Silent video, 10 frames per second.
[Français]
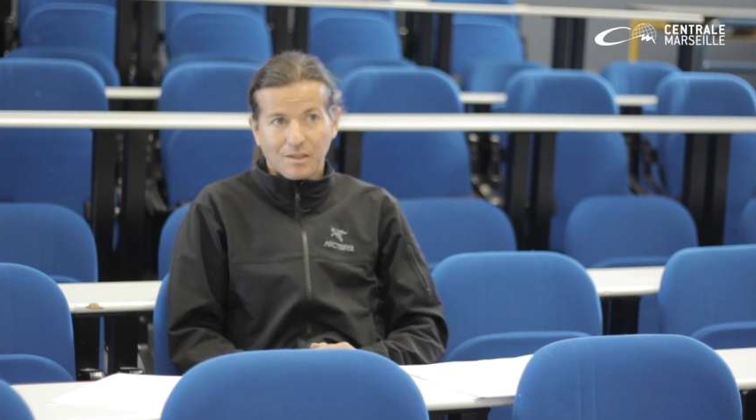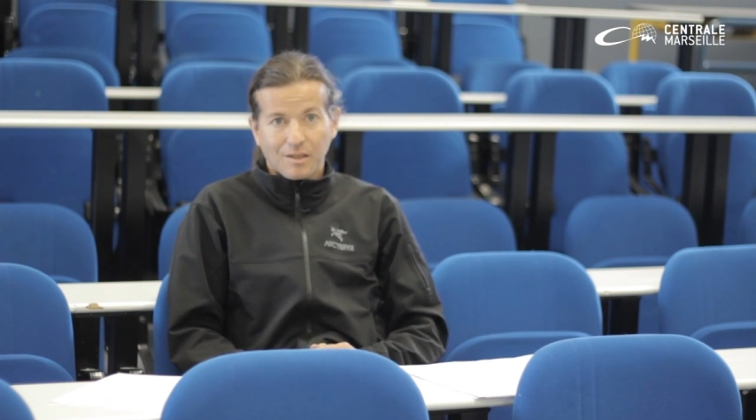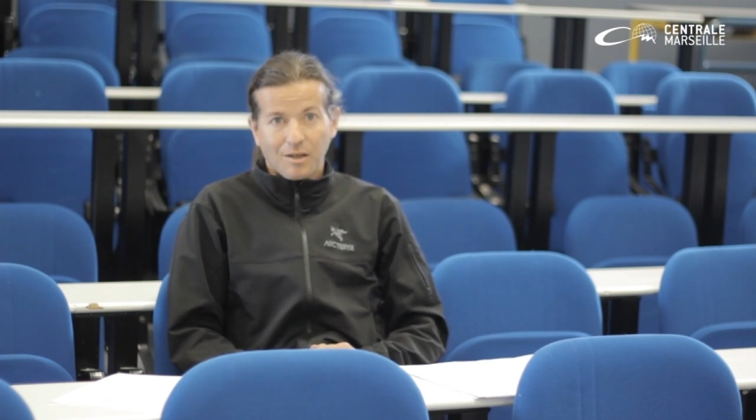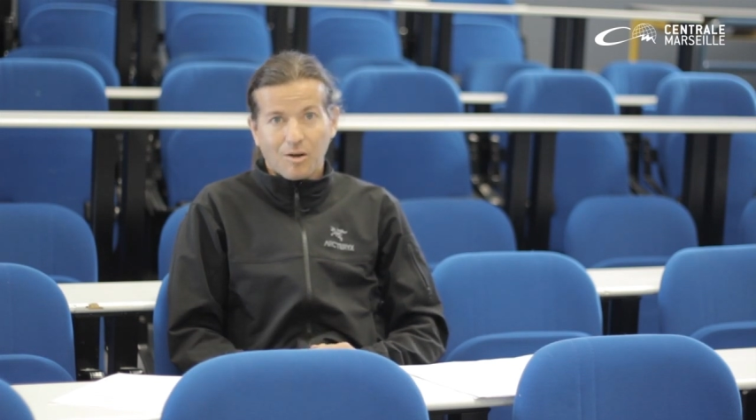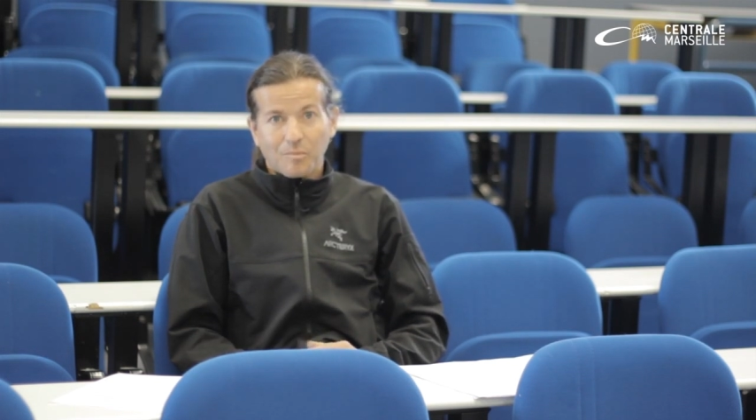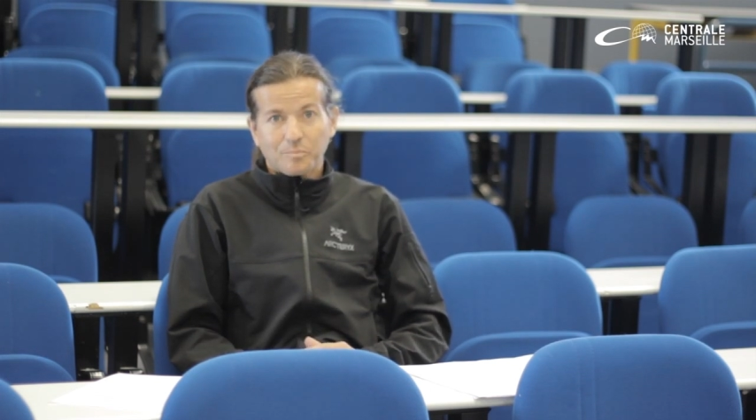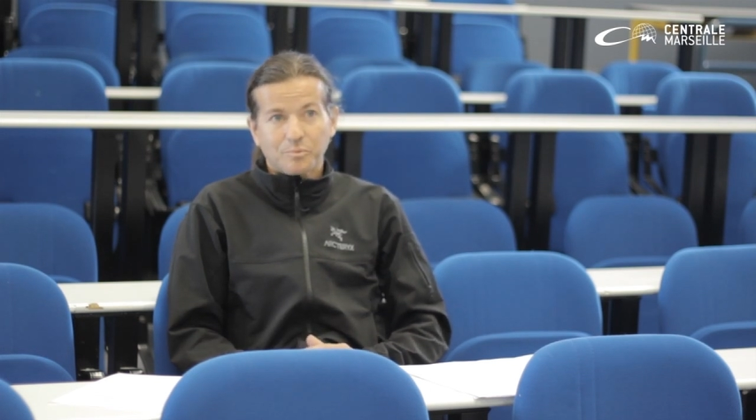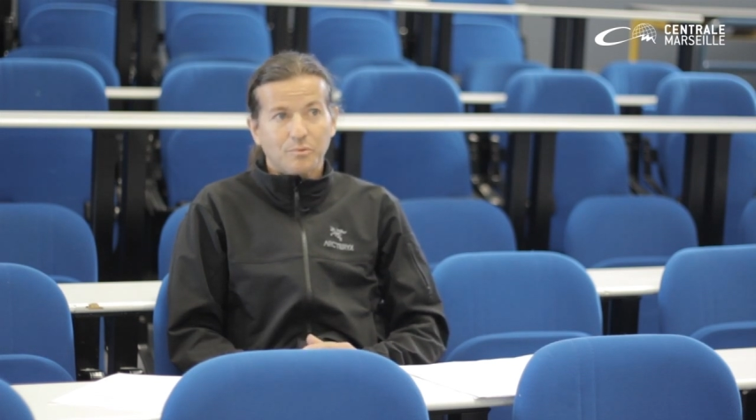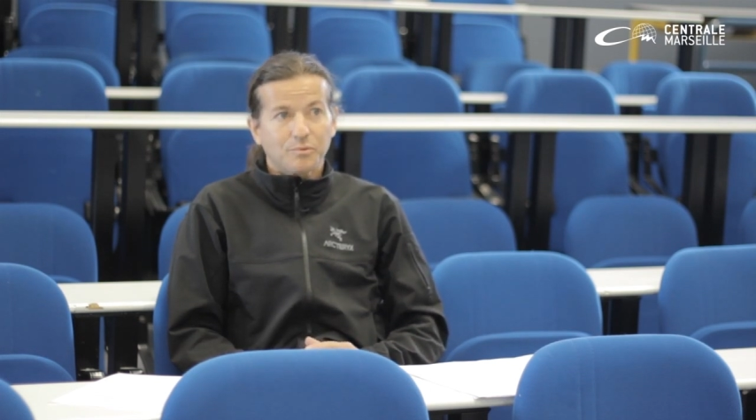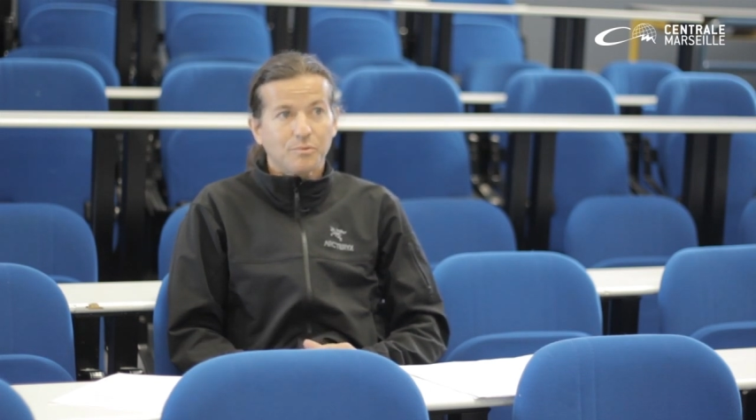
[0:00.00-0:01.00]
Alors
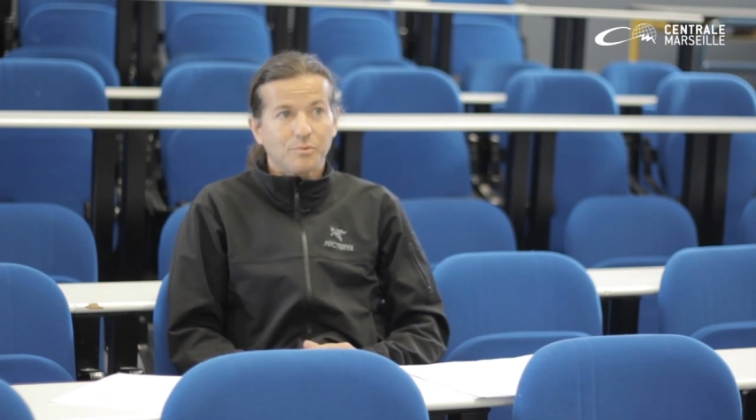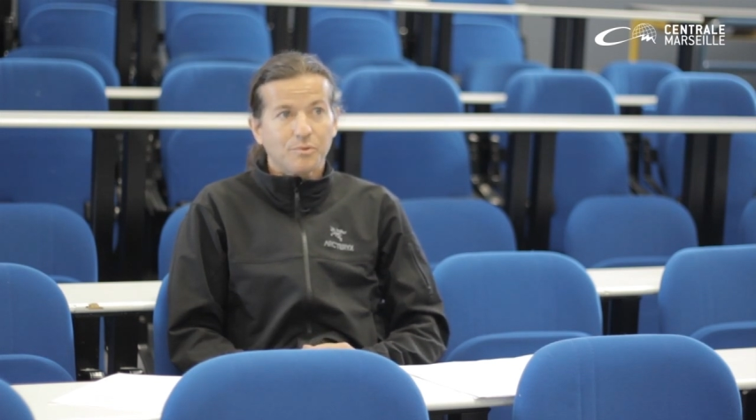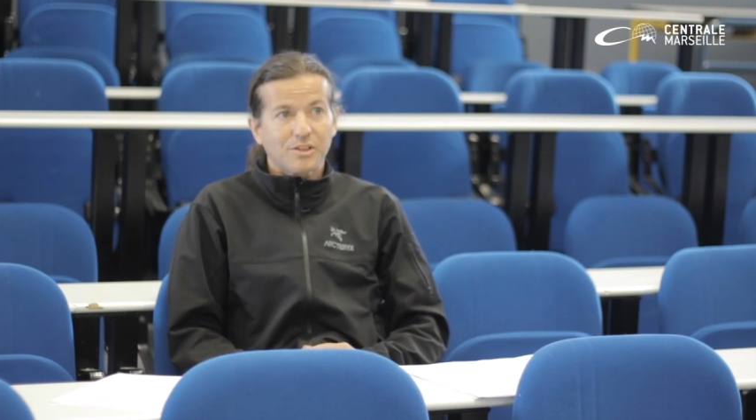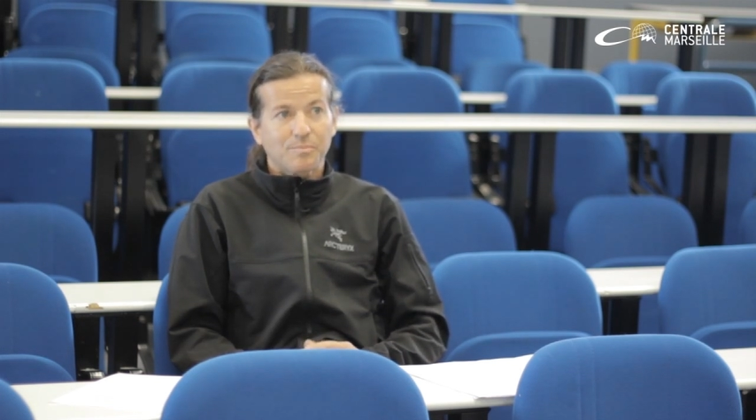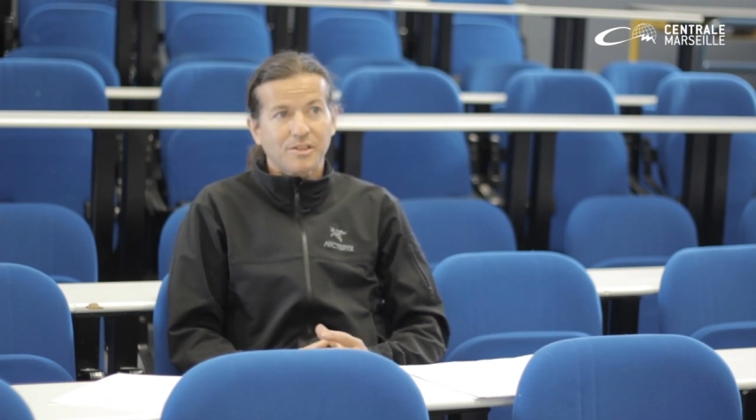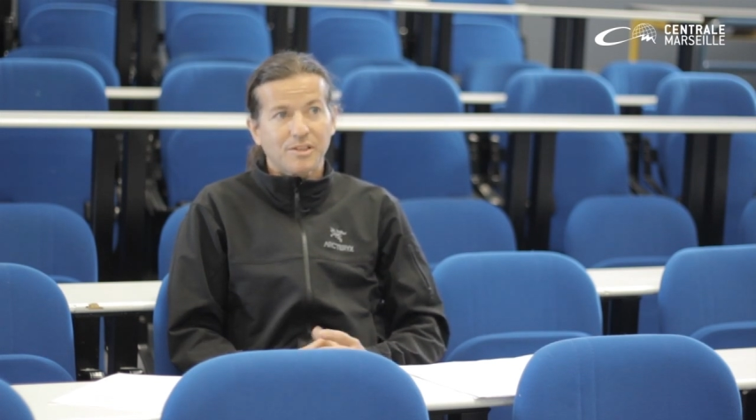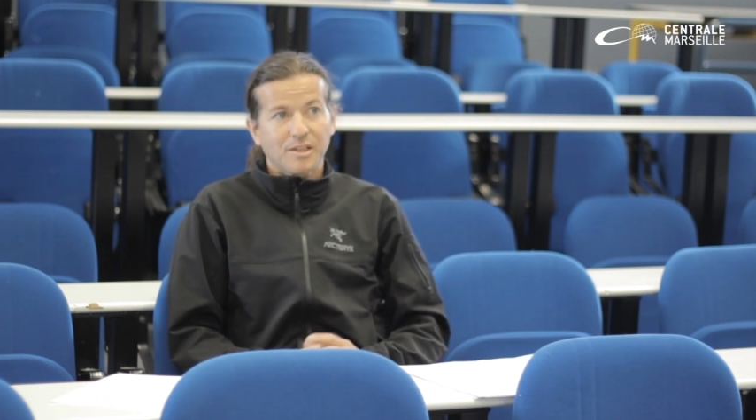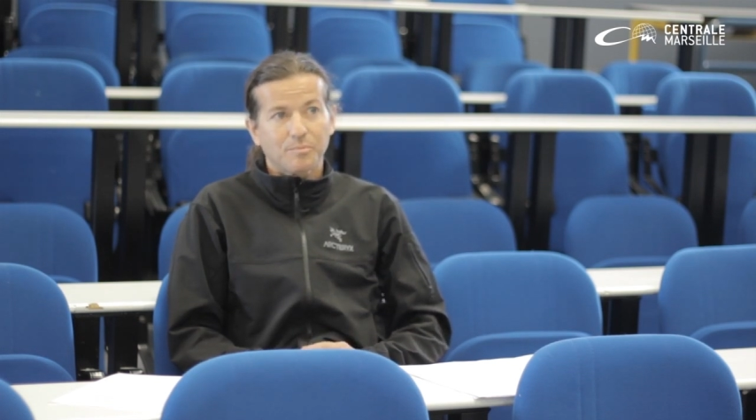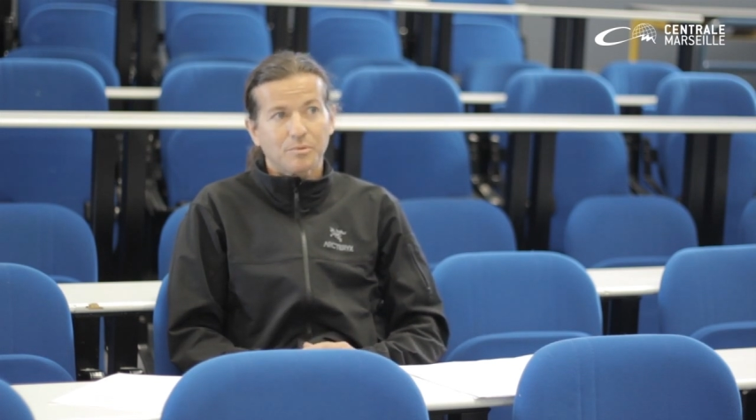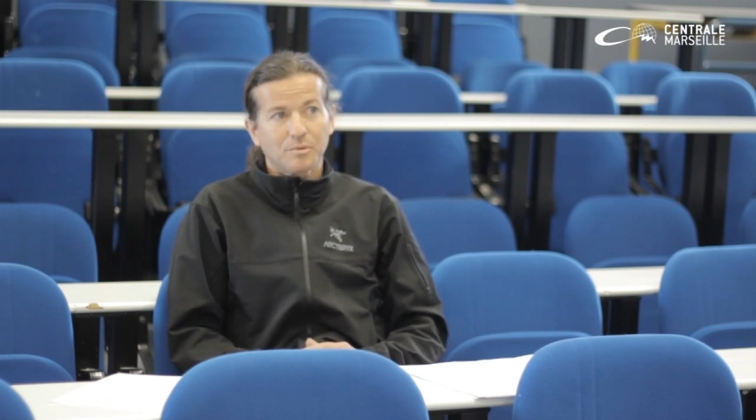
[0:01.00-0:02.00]
pour vous expliquer
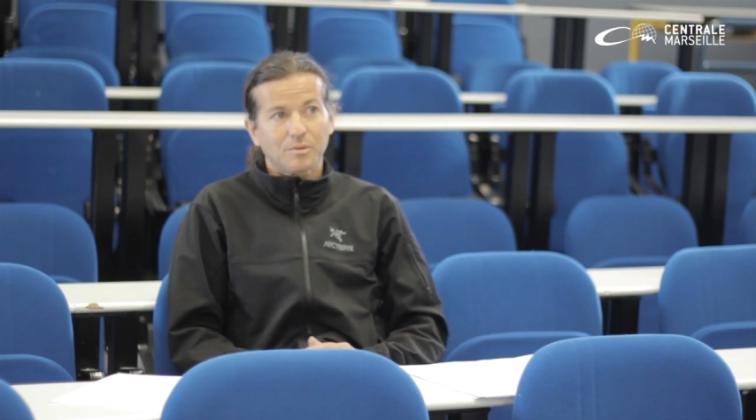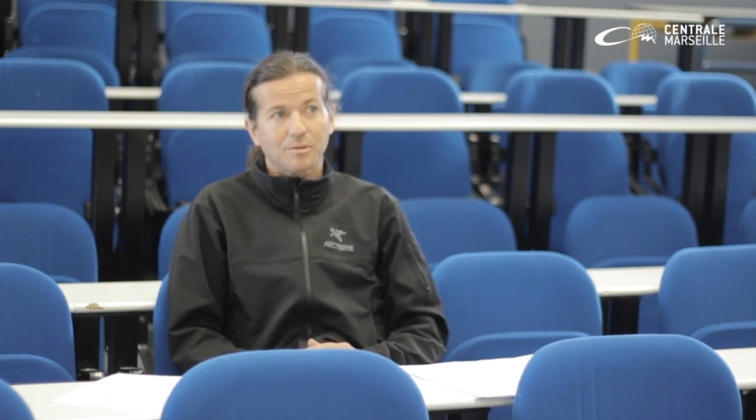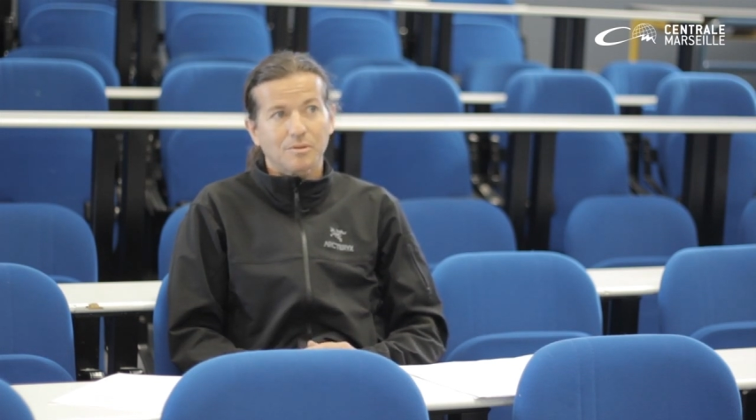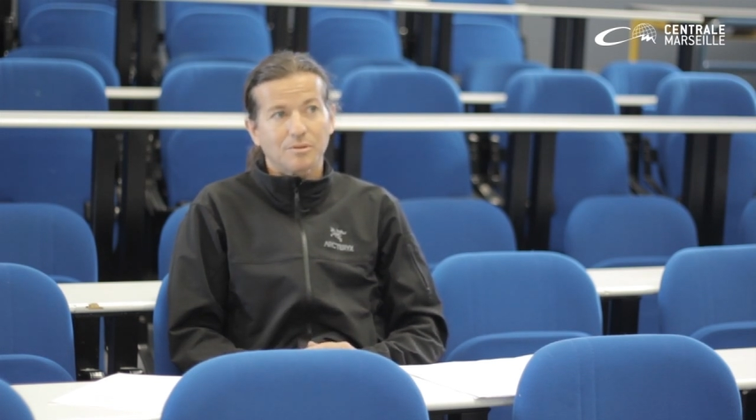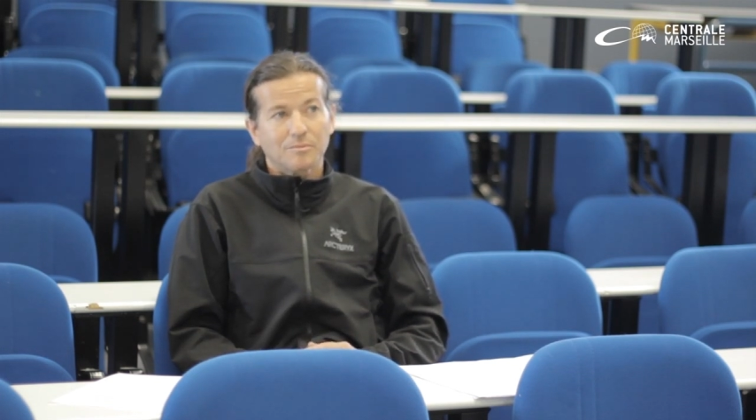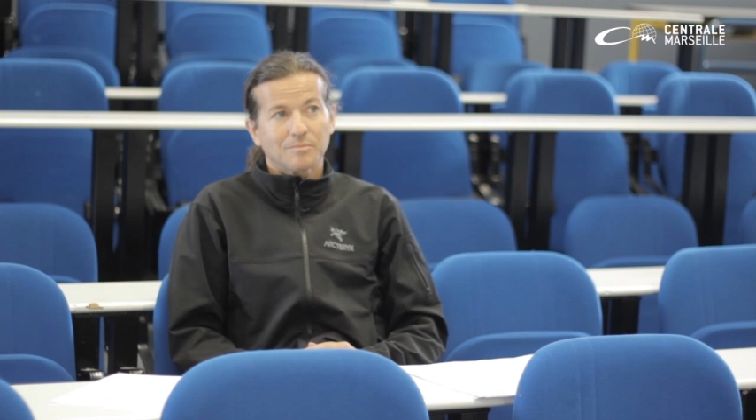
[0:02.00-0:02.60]
un peu euh,